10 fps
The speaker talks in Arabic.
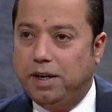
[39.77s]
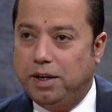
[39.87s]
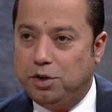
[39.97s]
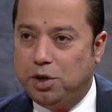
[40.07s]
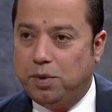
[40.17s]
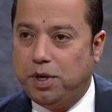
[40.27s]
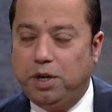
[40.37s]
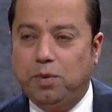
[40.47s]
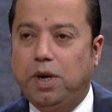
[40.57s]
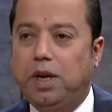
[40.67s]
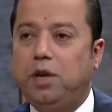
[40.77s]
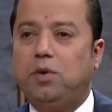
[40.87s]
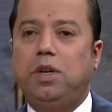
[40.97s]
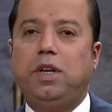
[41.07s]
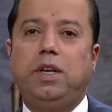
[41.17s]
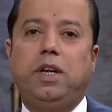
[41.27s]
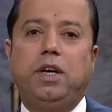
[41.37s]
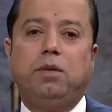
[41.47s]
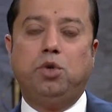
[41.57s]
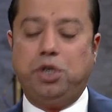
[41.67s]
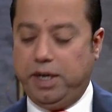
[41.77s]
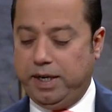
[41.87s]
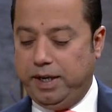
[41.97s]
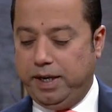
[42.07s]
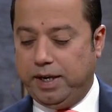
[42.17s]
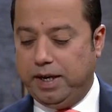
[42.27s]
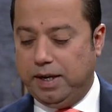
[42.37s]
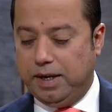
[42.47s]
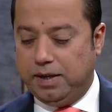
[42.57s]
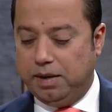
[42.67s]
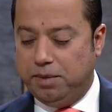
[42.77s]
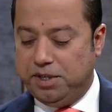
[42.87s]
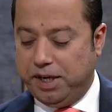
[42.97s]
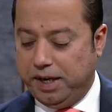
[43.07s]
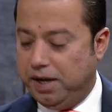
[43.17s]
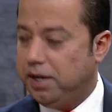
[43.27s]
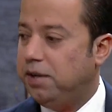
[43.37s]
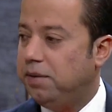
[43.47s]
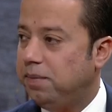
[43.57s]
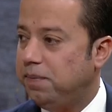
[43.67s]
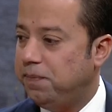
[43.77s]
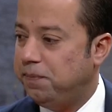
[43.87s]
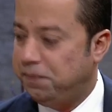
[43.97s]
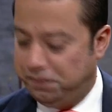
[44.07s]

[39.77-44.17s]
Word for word: شوقي ولكل مشاهدي قناه ام بي سي عراق. حياك الله.